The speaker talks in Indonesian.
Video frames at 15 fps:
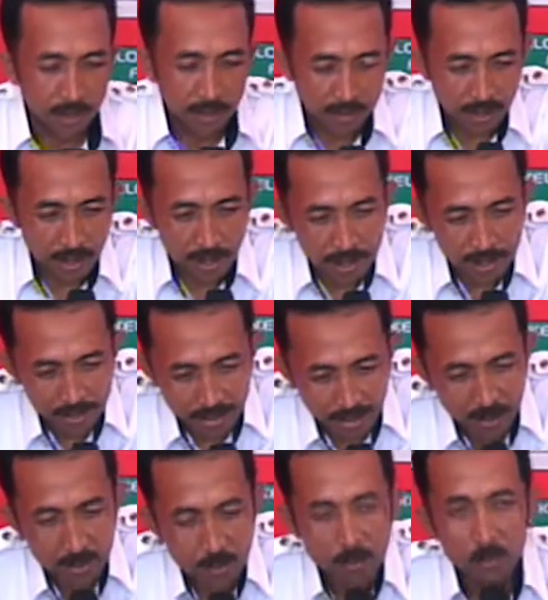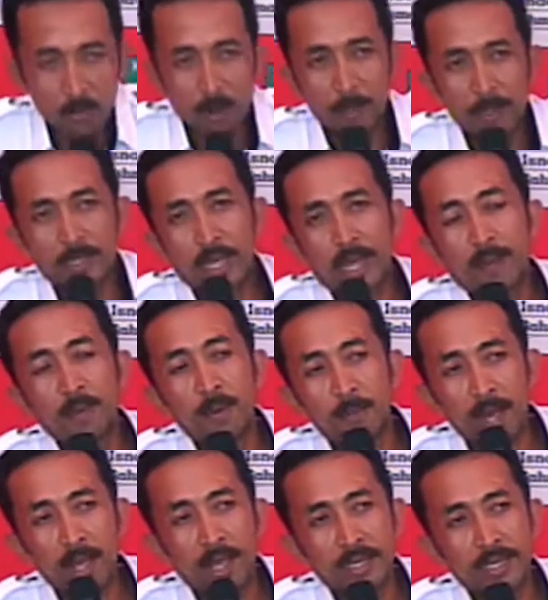Ya, kalau berbicara
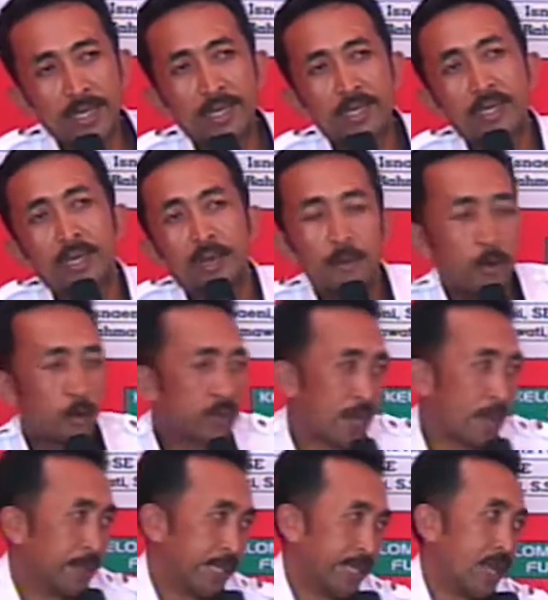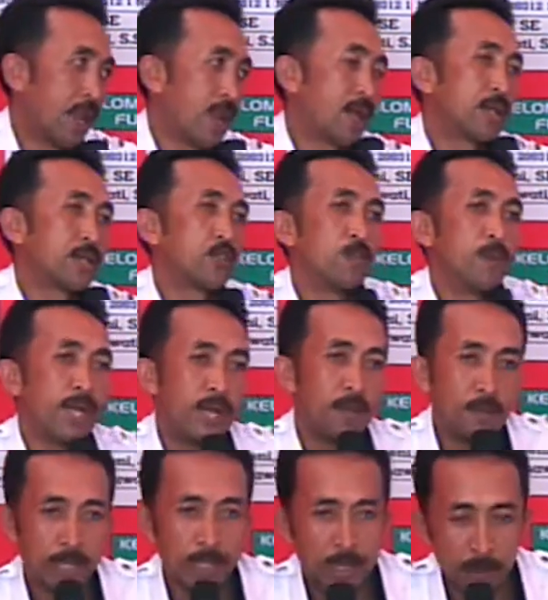pembangkang sih, ya menurut kami tidaklah. Cuma yang
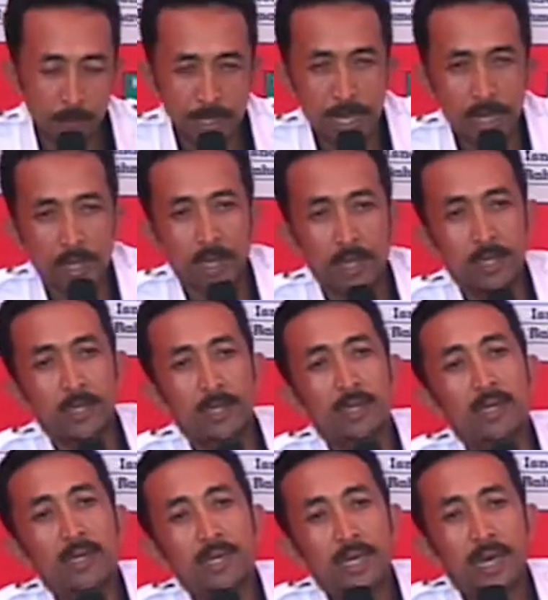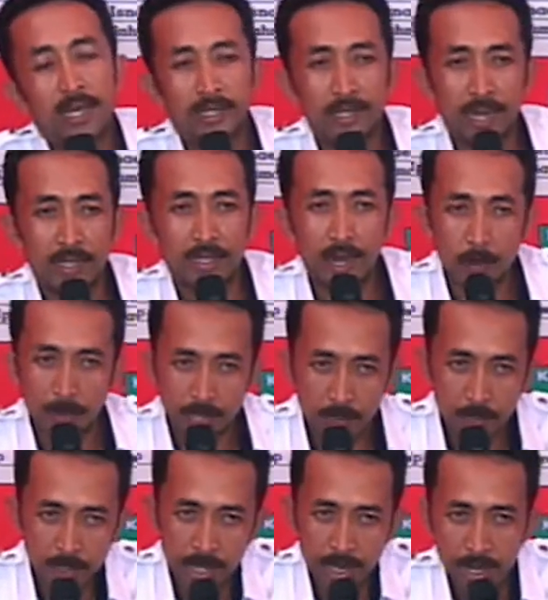namanya kebijakan uh, tidak selamanya
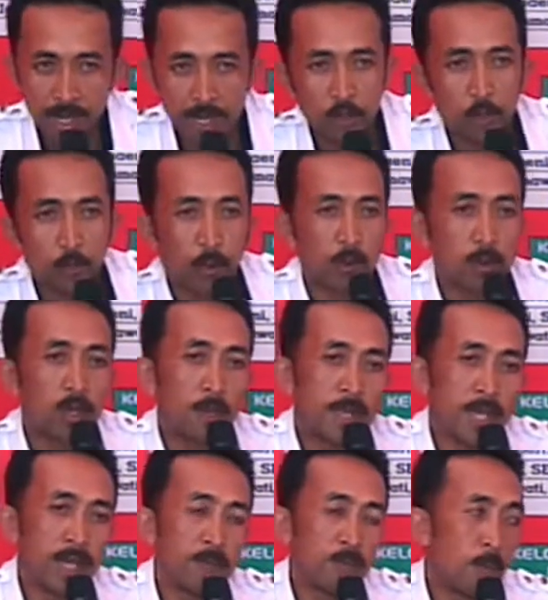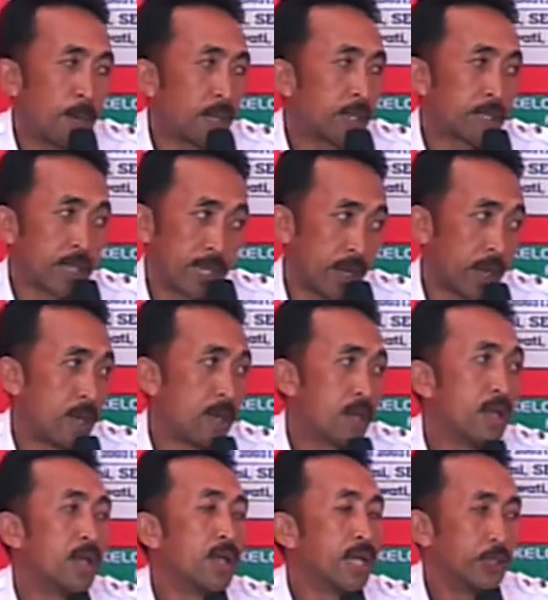masyarakat itu pro ke kebijakan pemerintah saya kira yeah.